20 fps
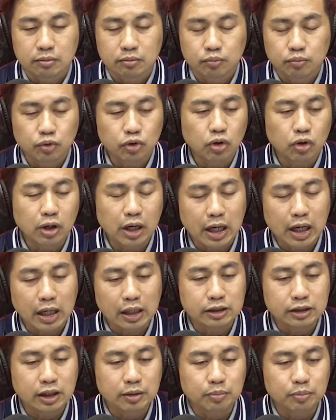不用啊，
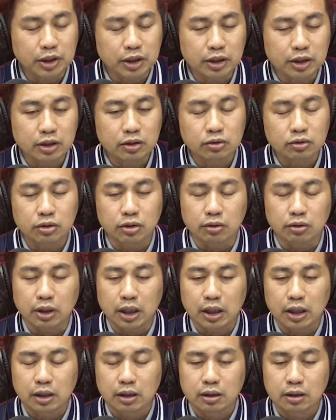现在本地都有
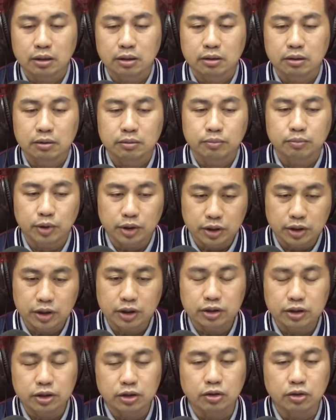啊，本地
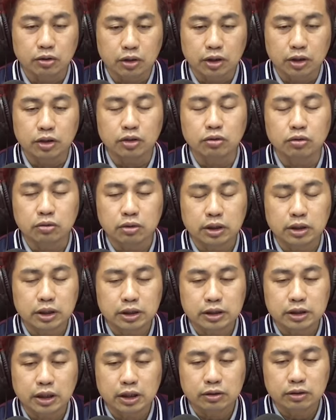已经有了，你 Google 一
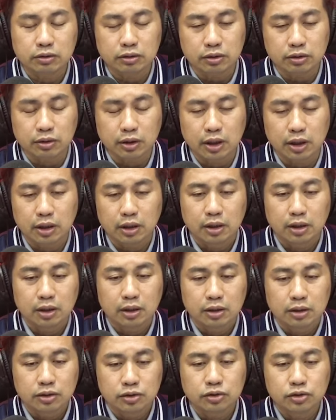下就有了。
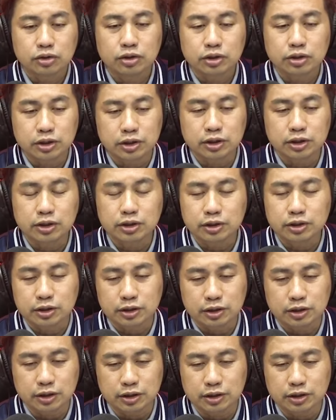就是只是
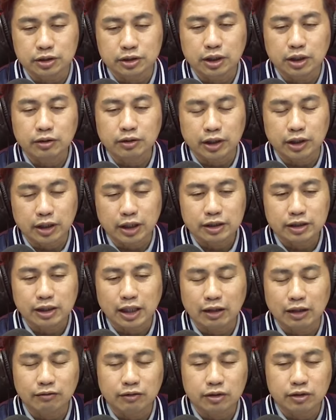你只是要给他
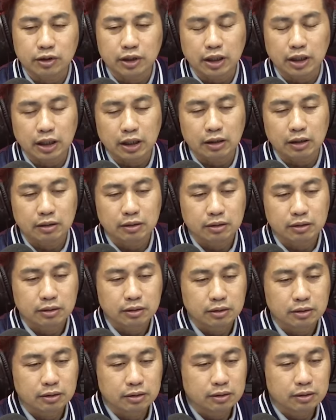saliva 就可以了，
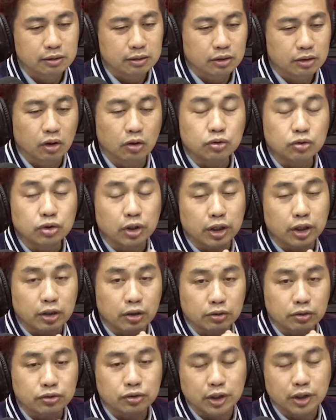口水
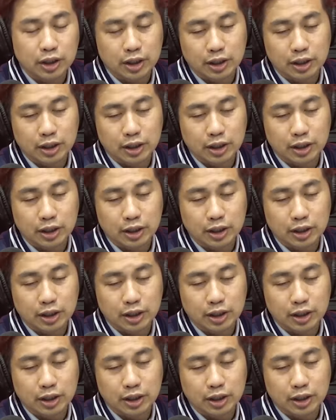口水，